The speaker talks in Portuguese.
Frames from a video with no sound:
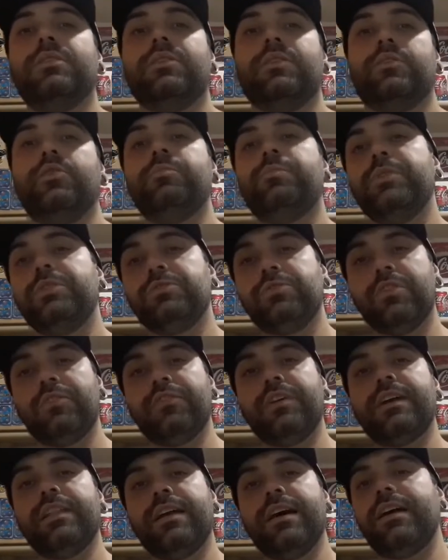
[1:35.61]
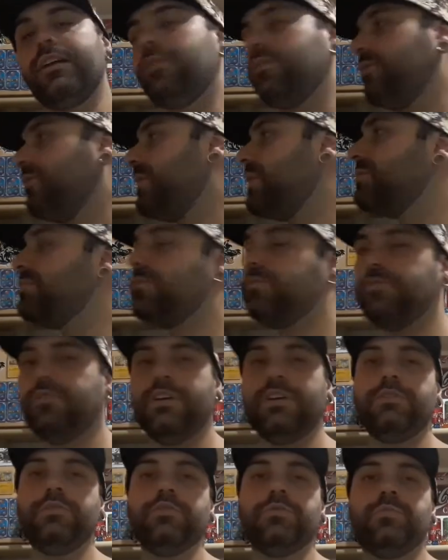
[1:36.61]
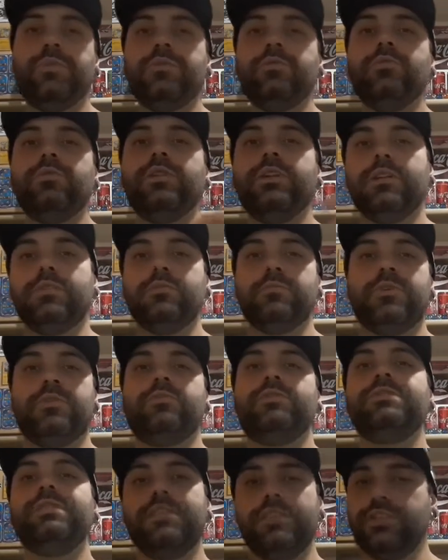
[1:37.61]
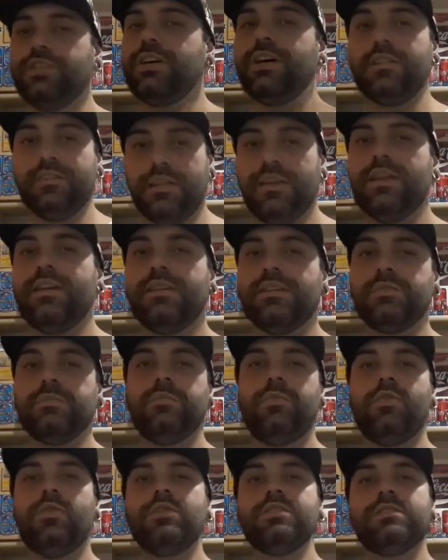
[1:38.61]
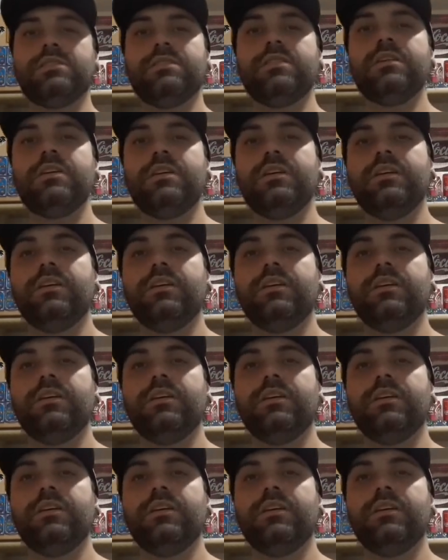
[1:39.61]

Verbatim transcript: E o pessoal vai lá e faz um vídeo especulando uma coisa que já tem resposta,